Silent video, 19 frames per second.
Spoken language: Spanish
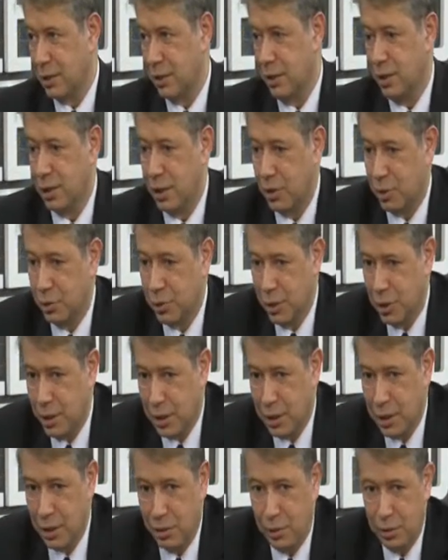cositas que
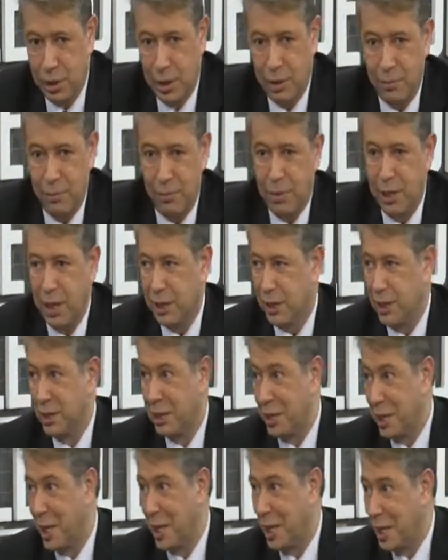no están bien
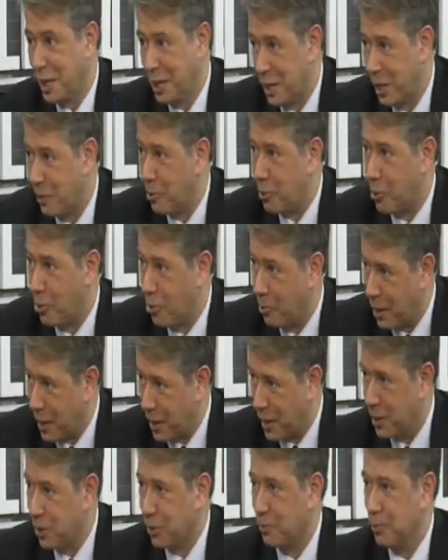aceitadas, digamos, para que
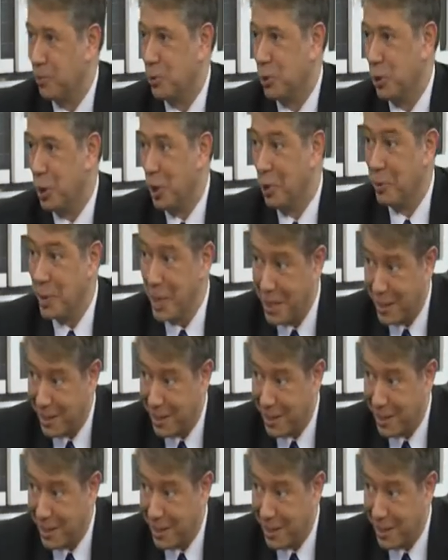esto funcione bien.